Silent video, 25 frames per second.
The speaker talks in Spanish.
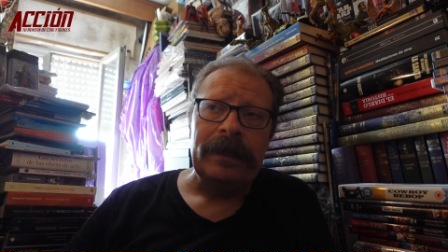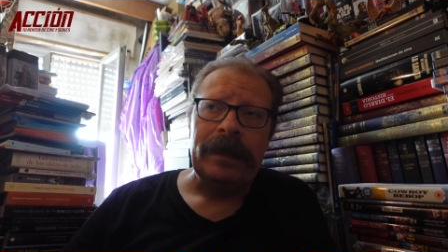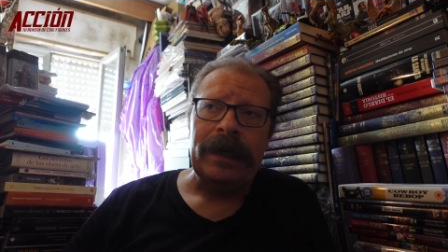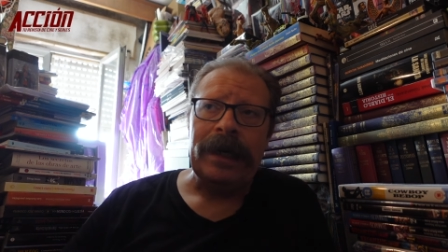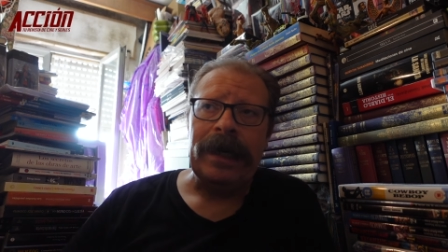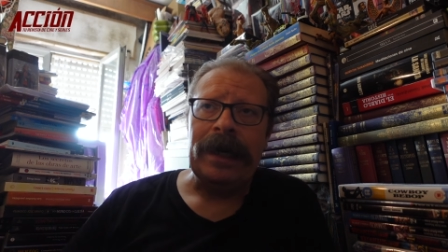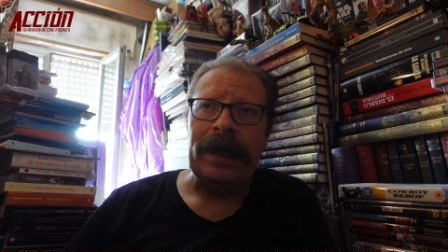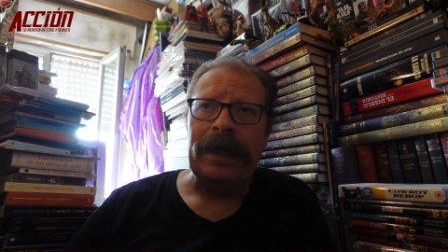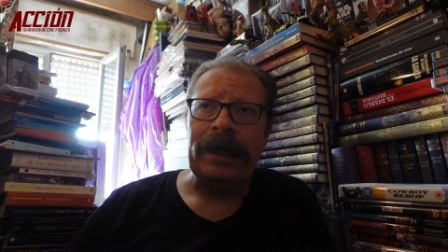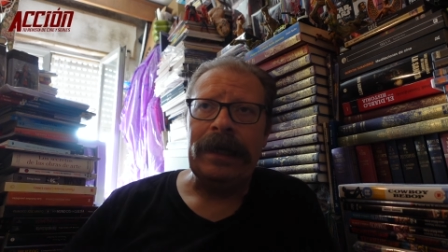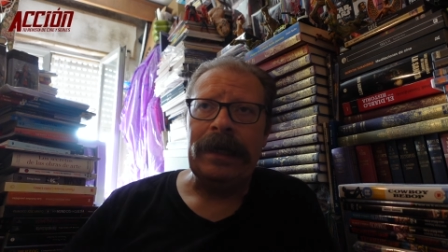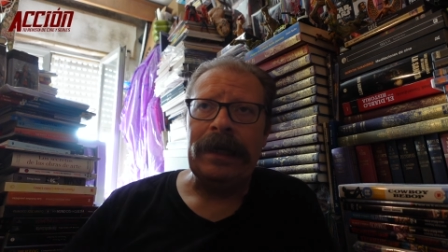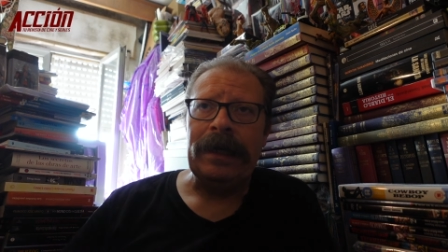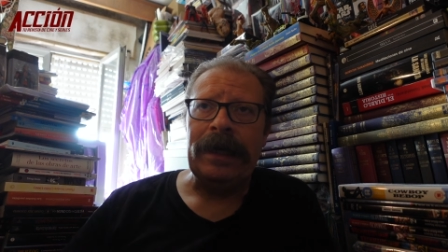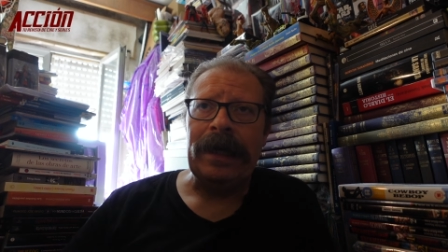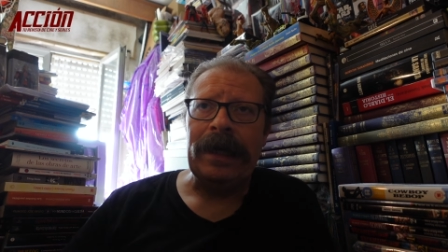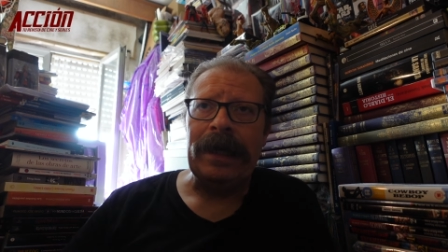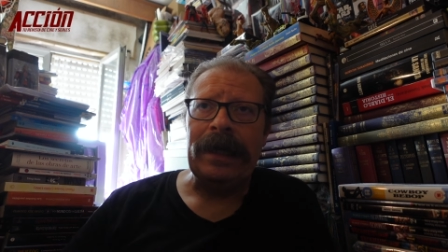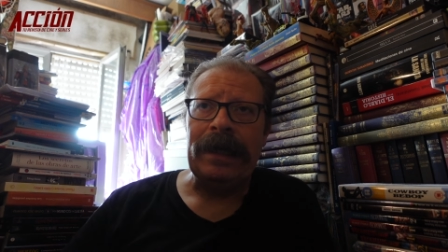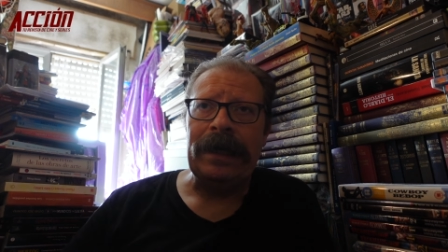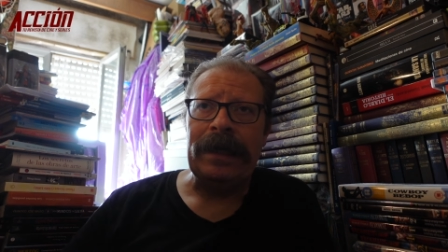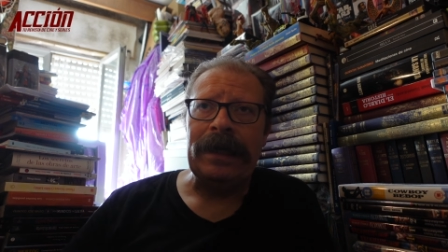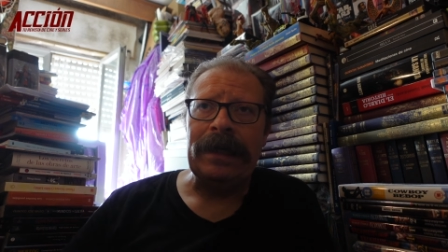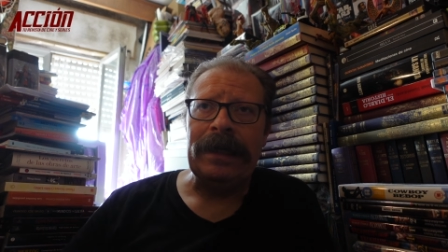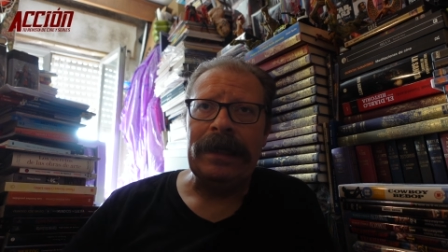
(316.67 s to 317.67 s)

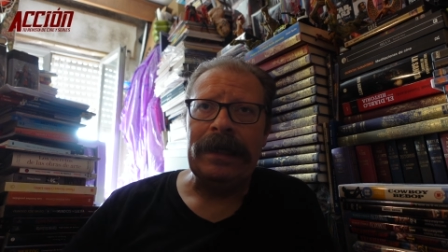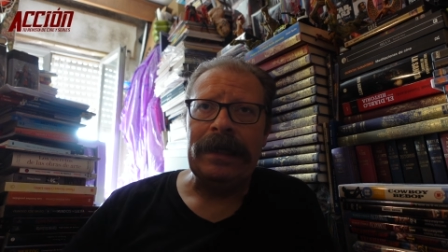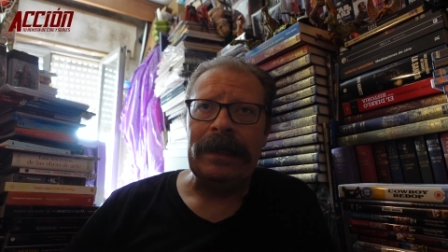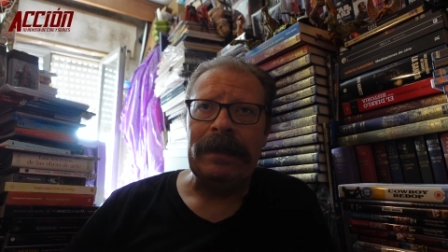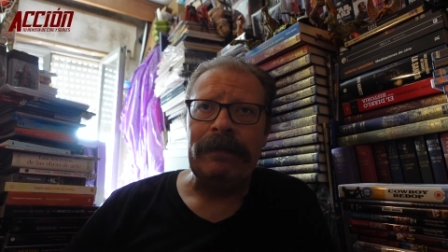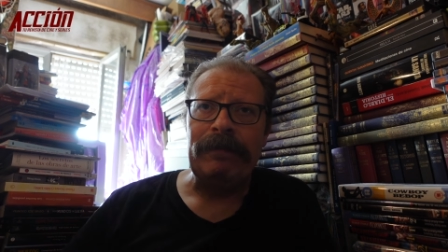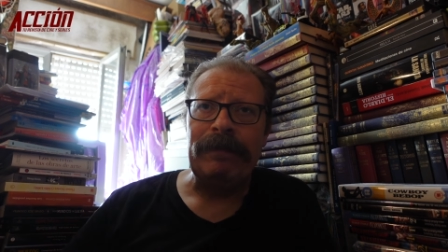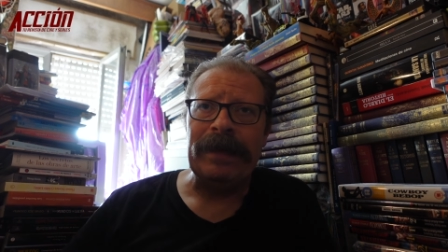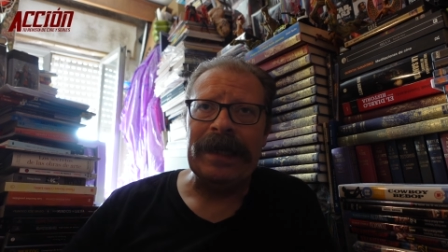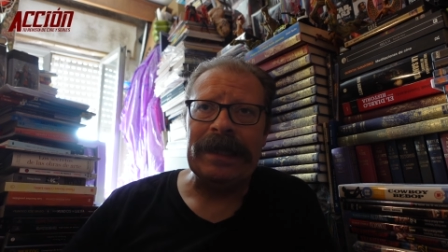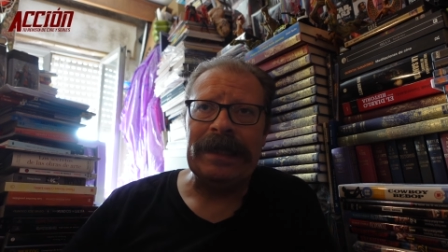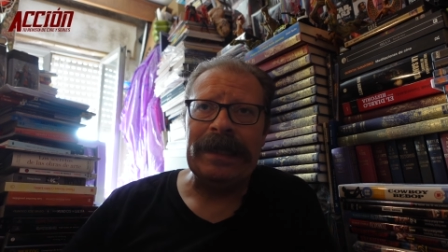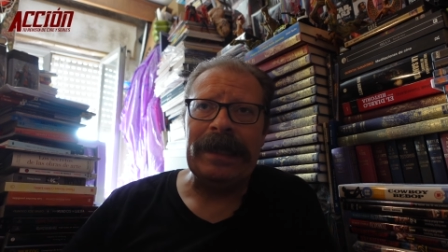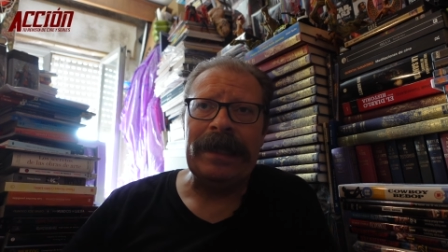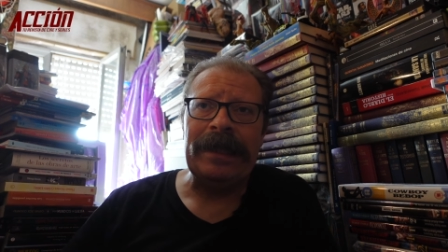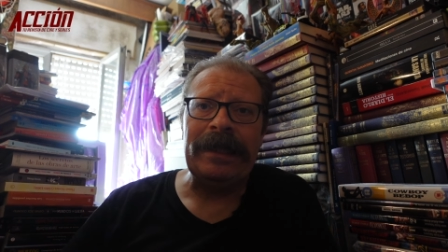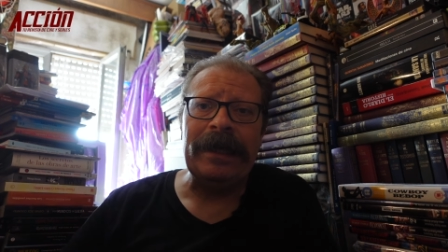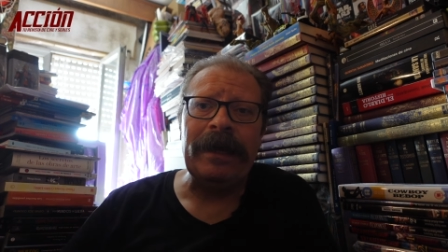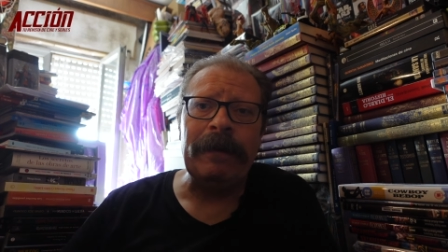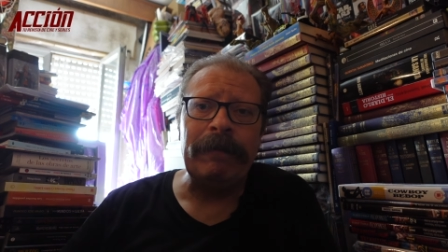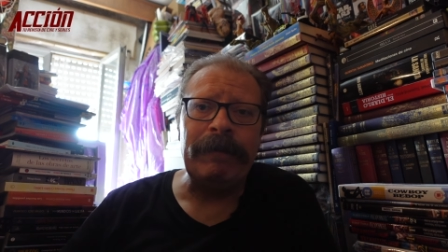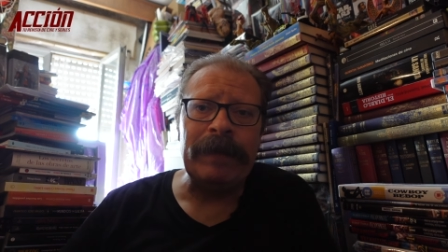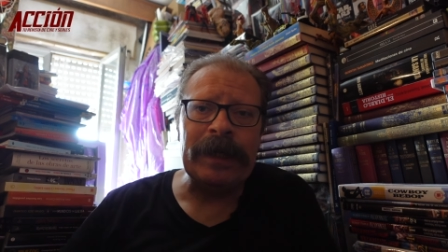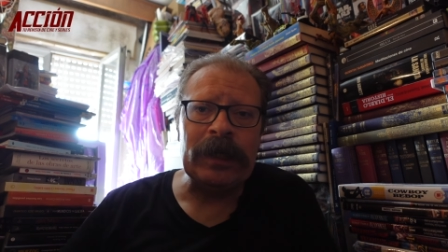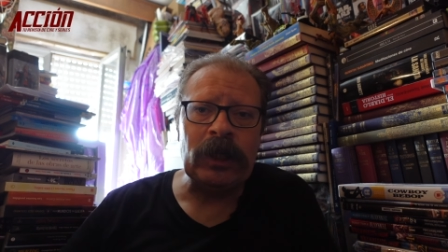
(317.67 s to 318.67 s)
al,
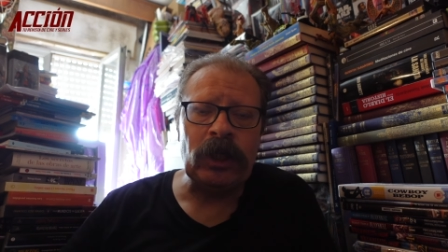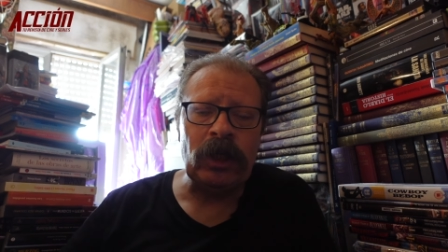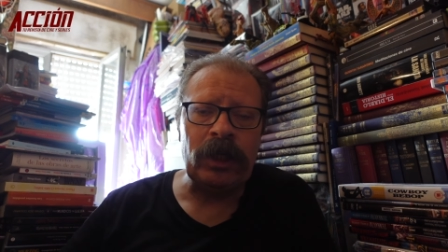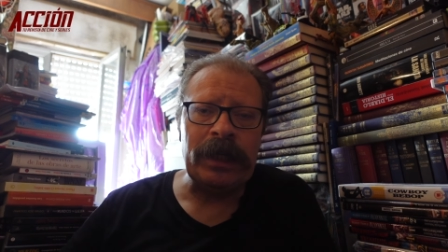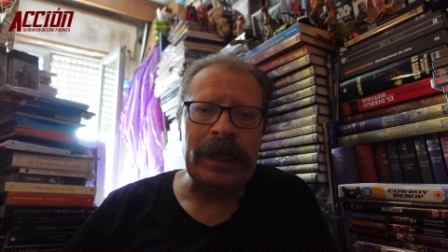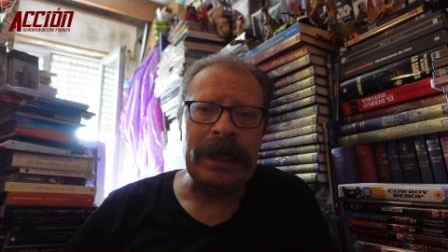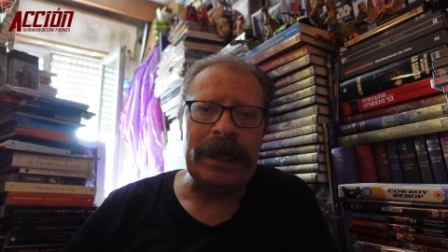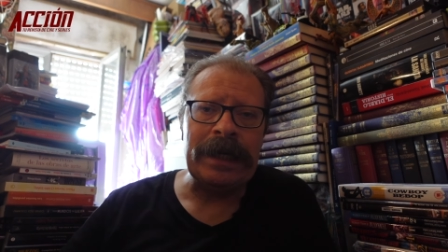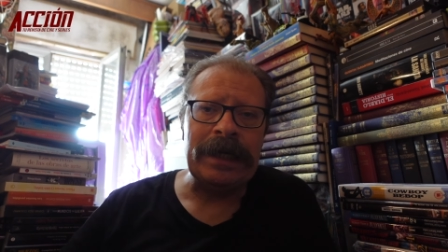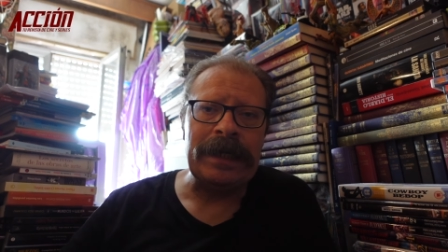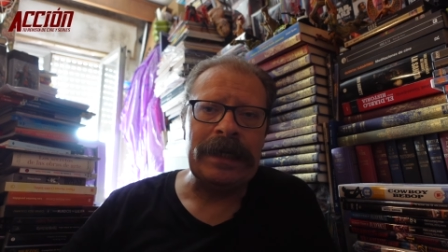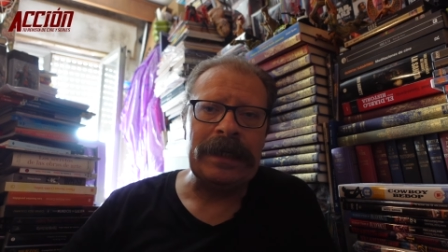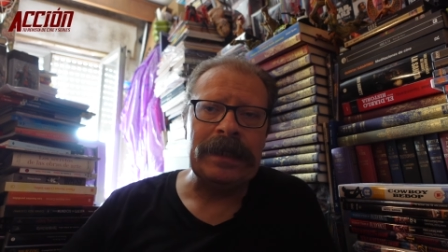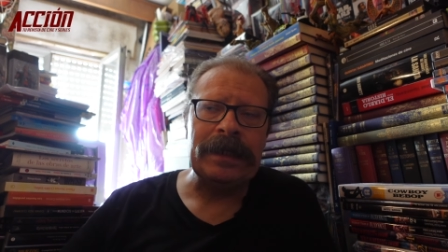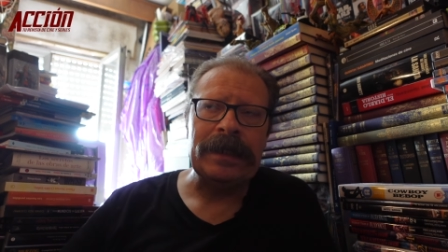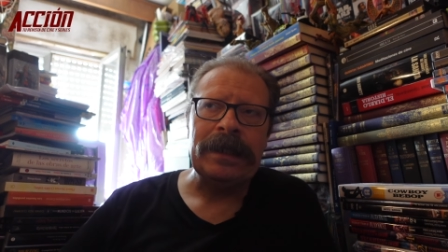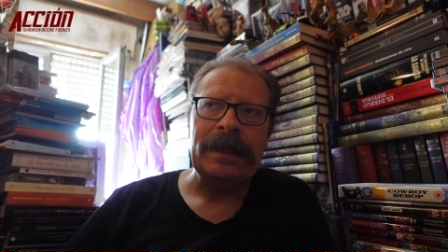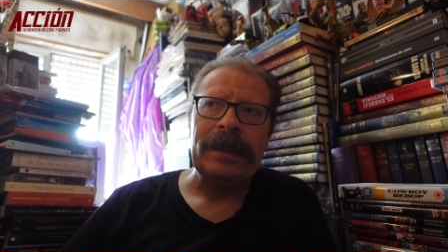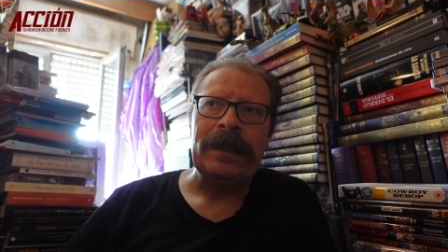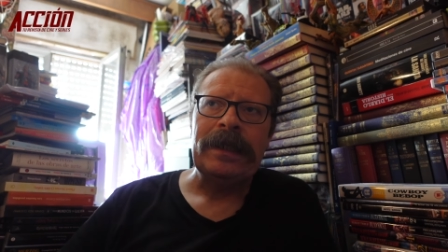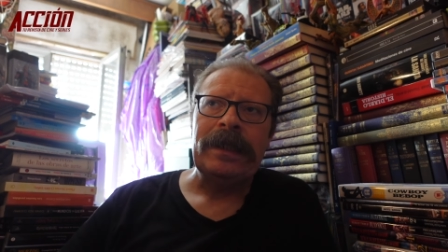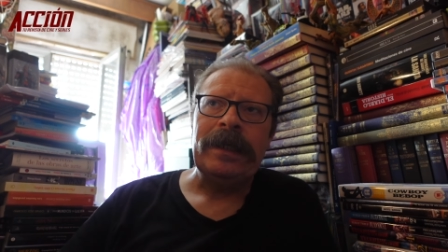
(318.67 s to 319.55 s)
presentar personajes